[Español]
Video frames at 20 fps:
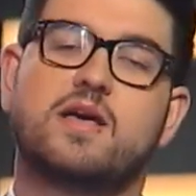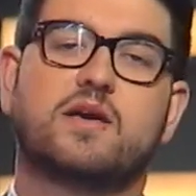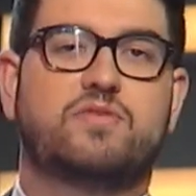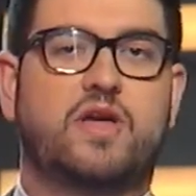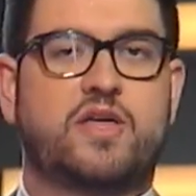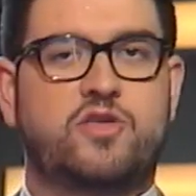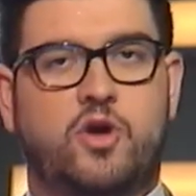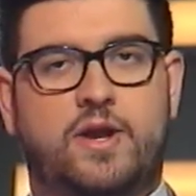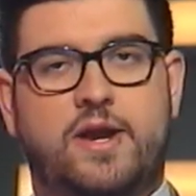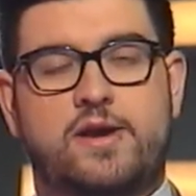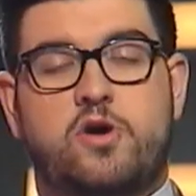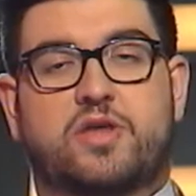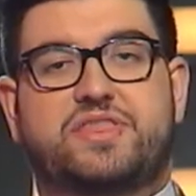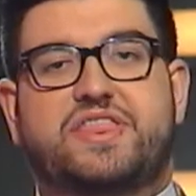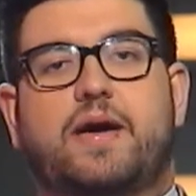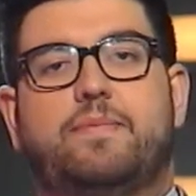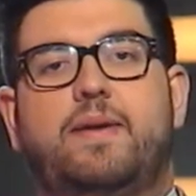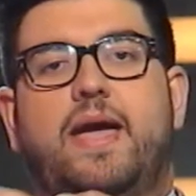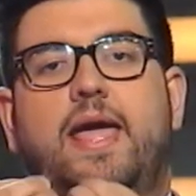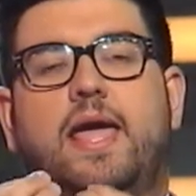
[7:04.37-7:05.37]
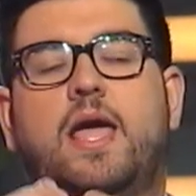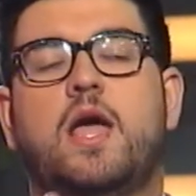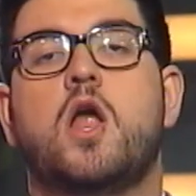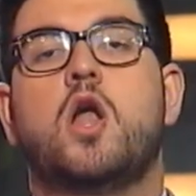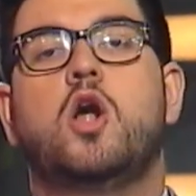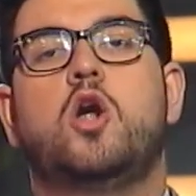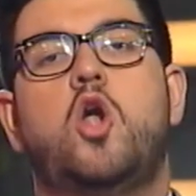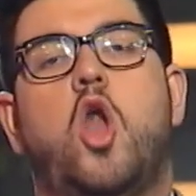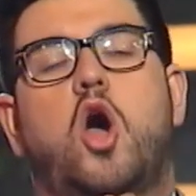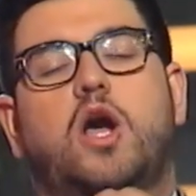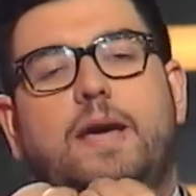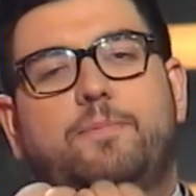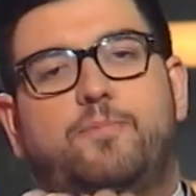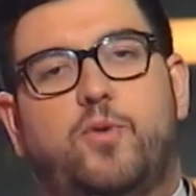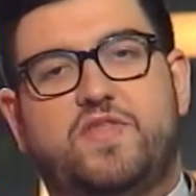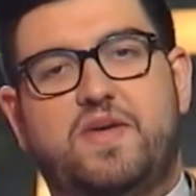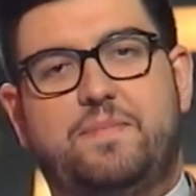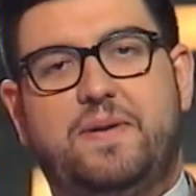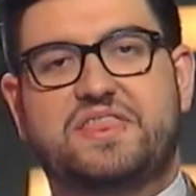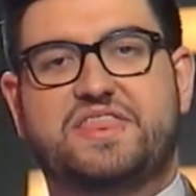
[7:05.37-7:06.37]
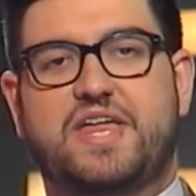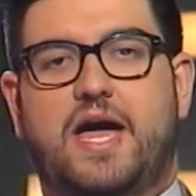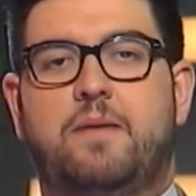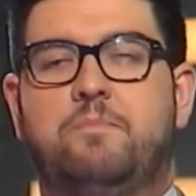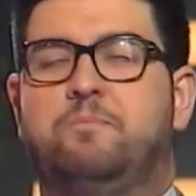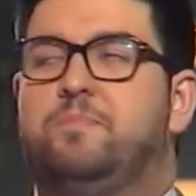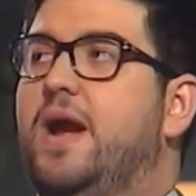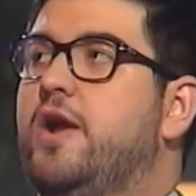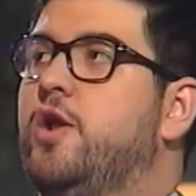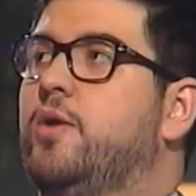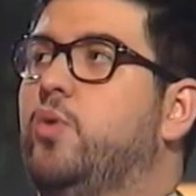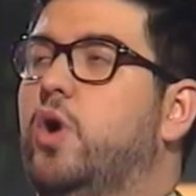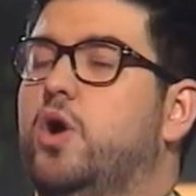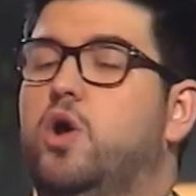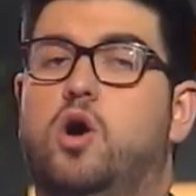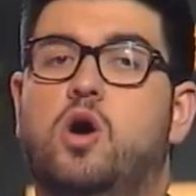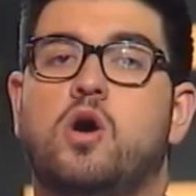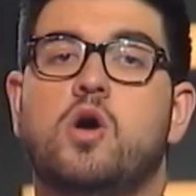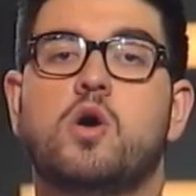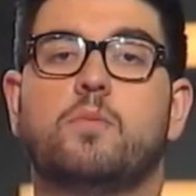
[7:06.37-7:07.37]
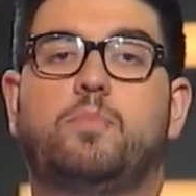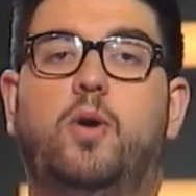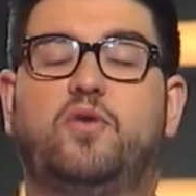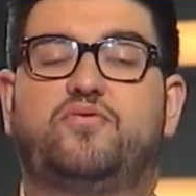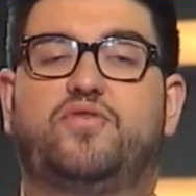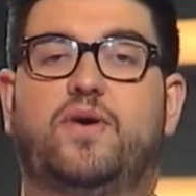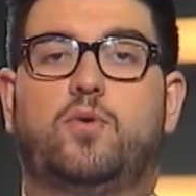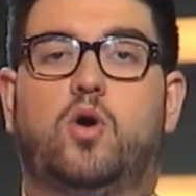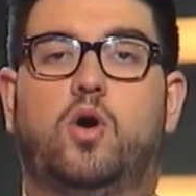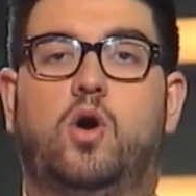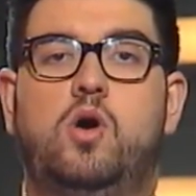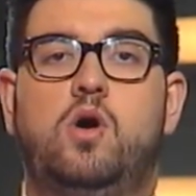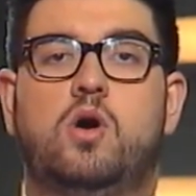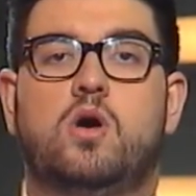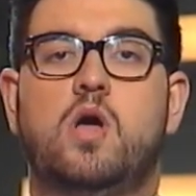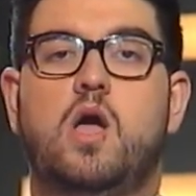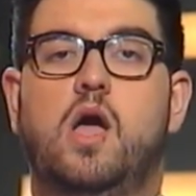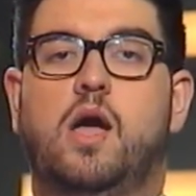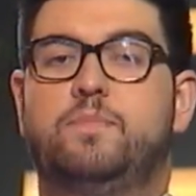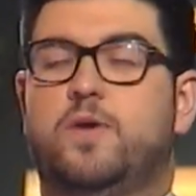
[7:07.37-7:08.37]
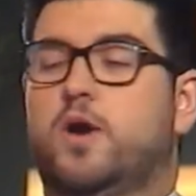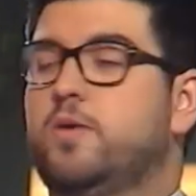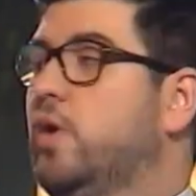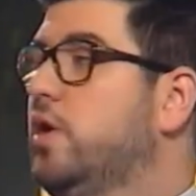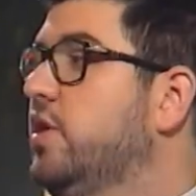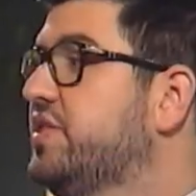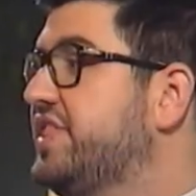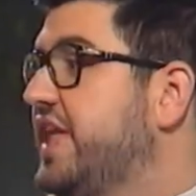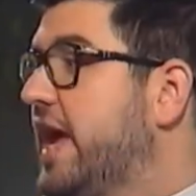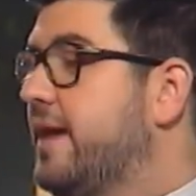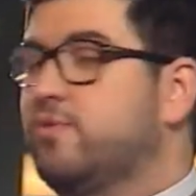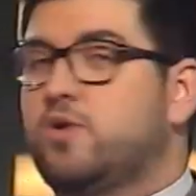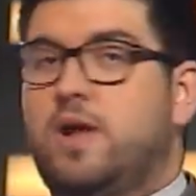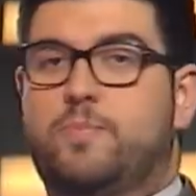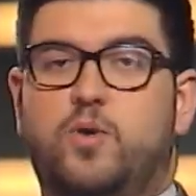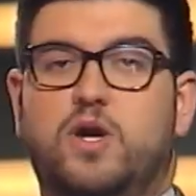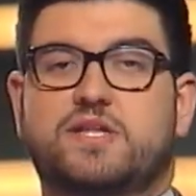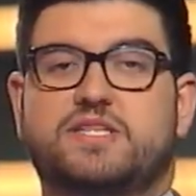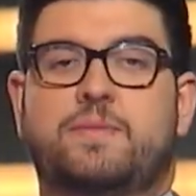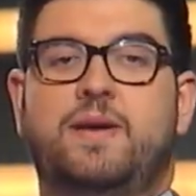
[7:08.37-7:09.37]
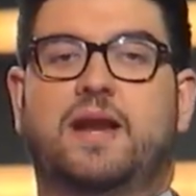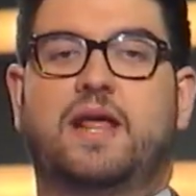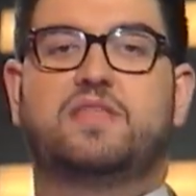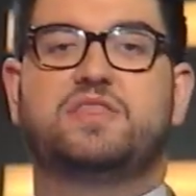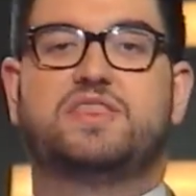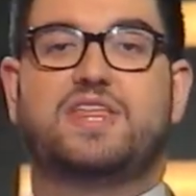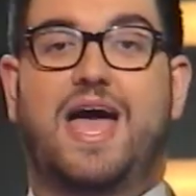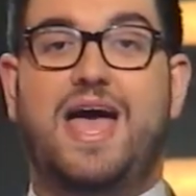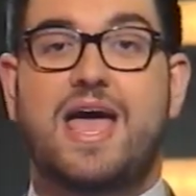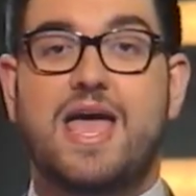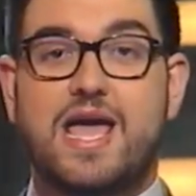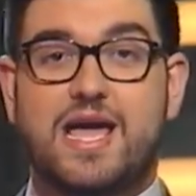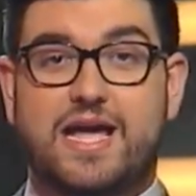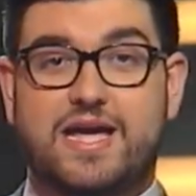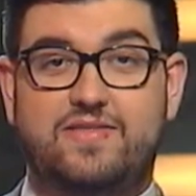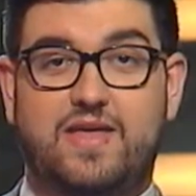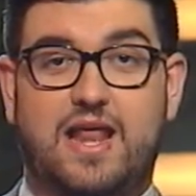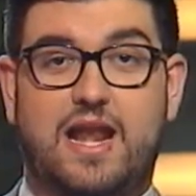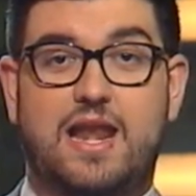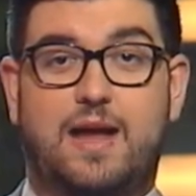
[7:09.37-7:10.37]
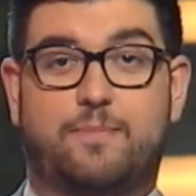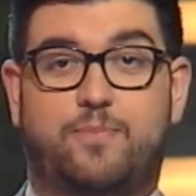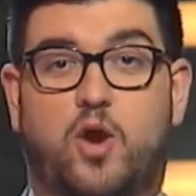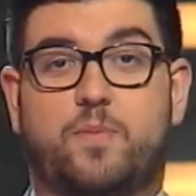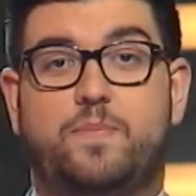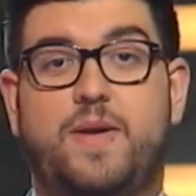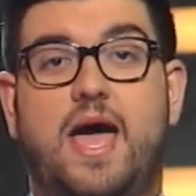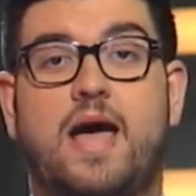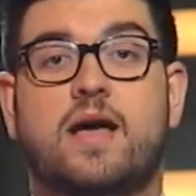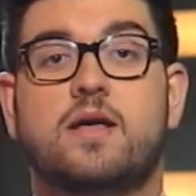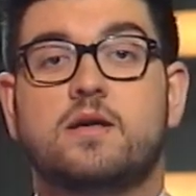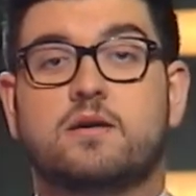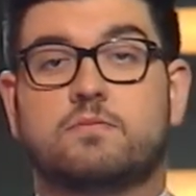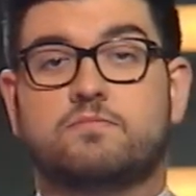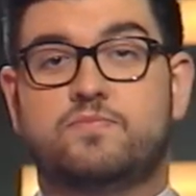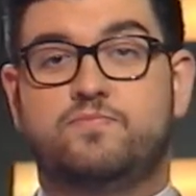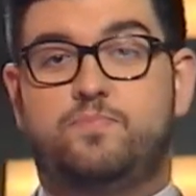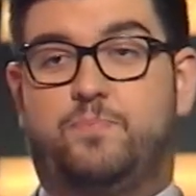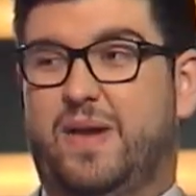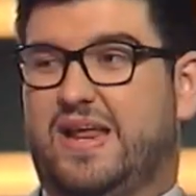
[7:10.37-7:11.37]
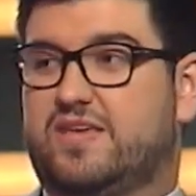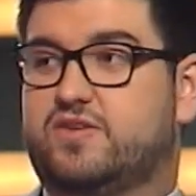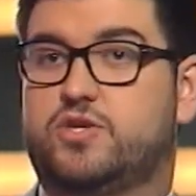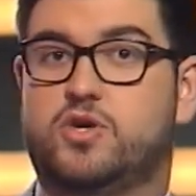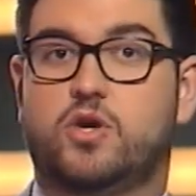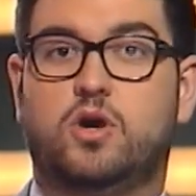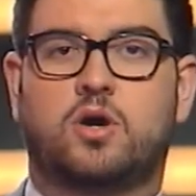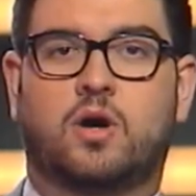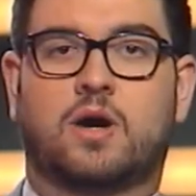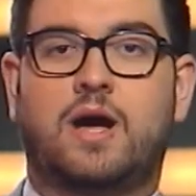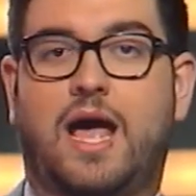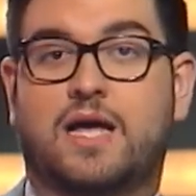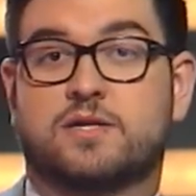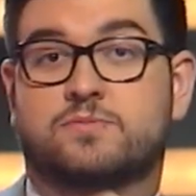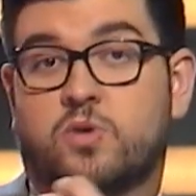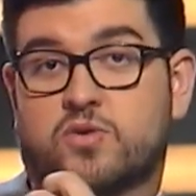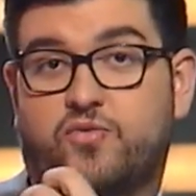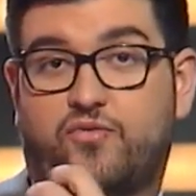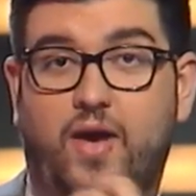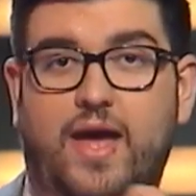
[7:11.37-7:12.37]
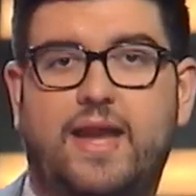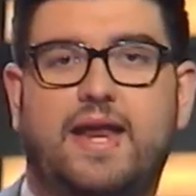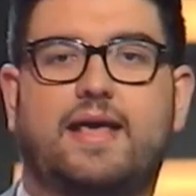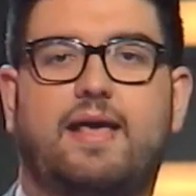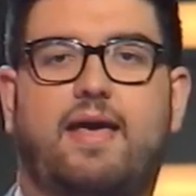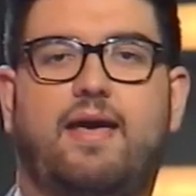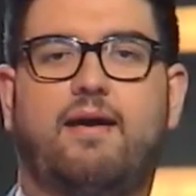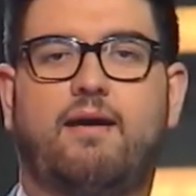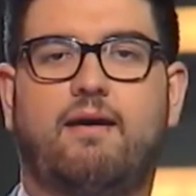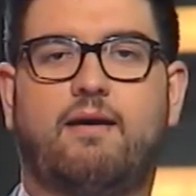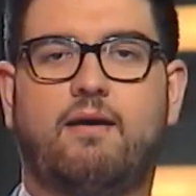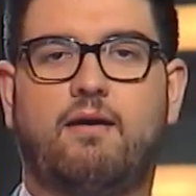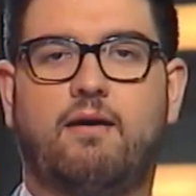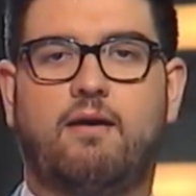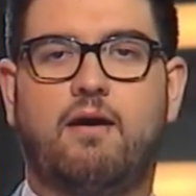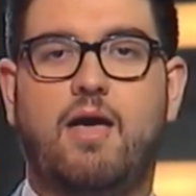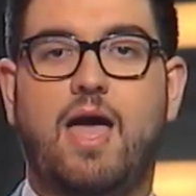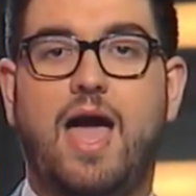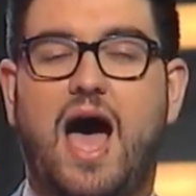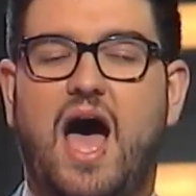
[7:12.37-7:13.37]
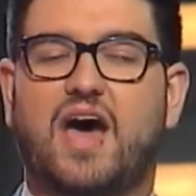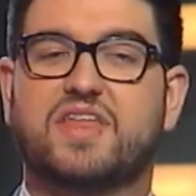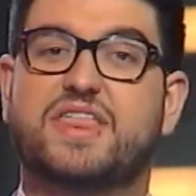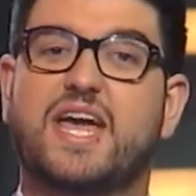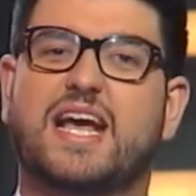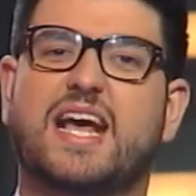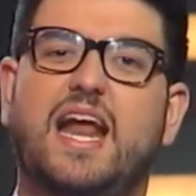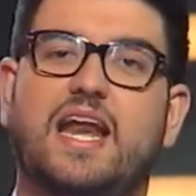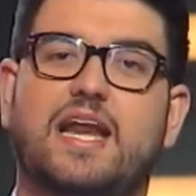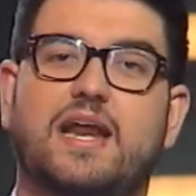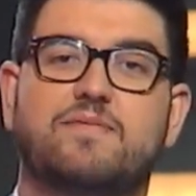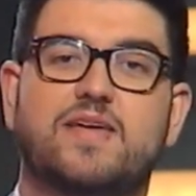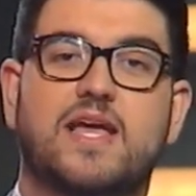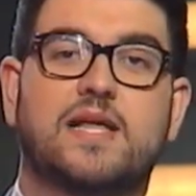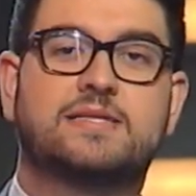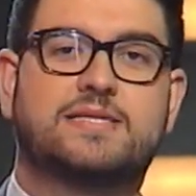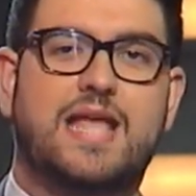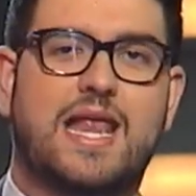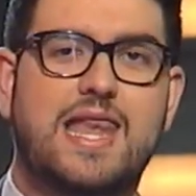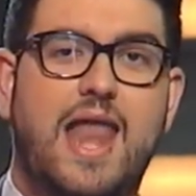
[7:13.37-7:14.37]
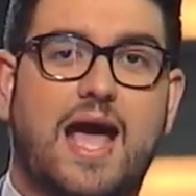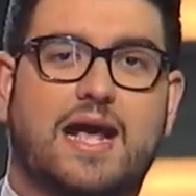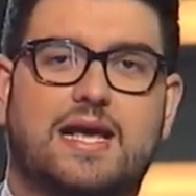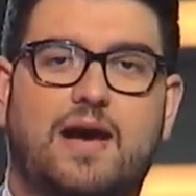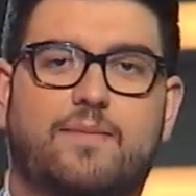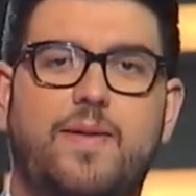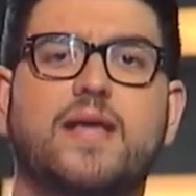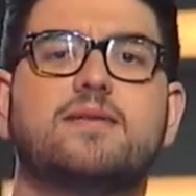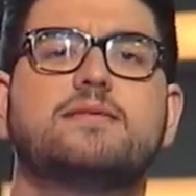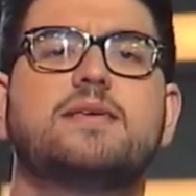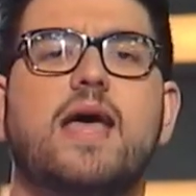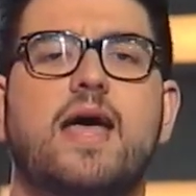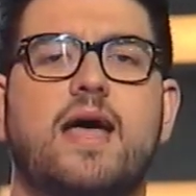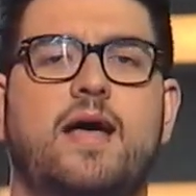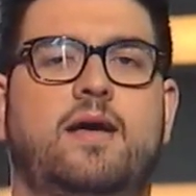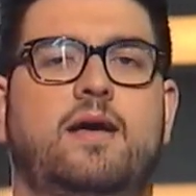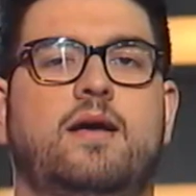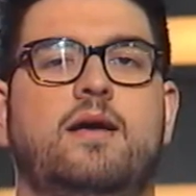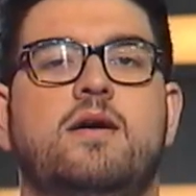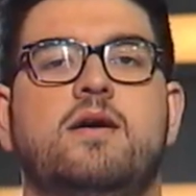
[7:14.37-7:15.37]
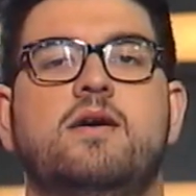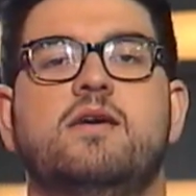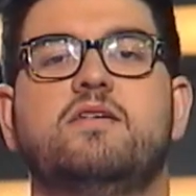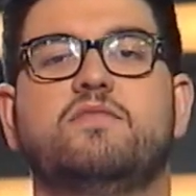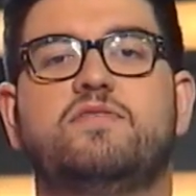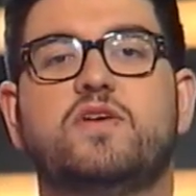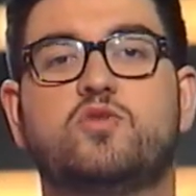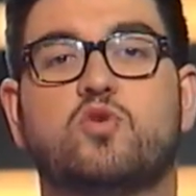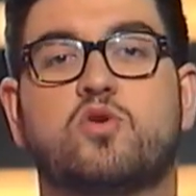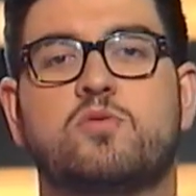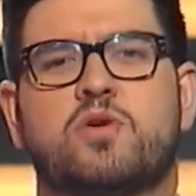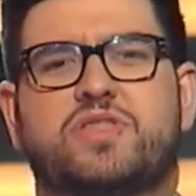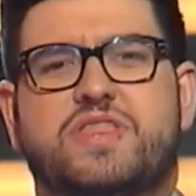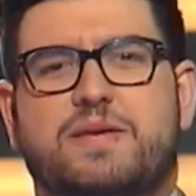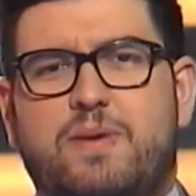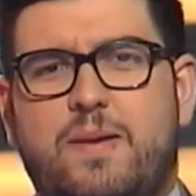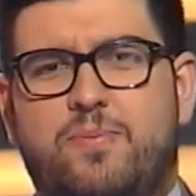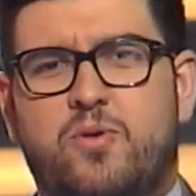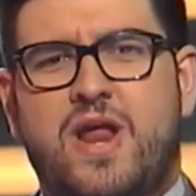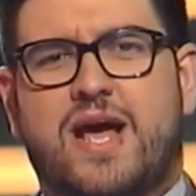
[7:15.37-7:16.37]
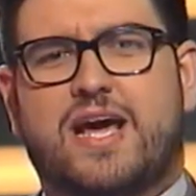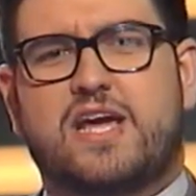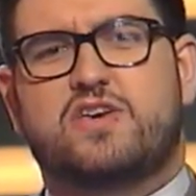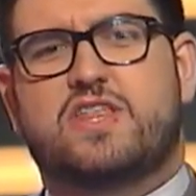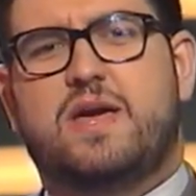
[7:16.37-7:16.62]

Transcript: Señores, no sabéis lo que puede pasar en pleno vuelo, por favor. En pleno vuelo se abre una puerta de emergencia y de la propia mm, presión atmosférica hace que revienten las cabezas. si tú cómo se puede poner aquello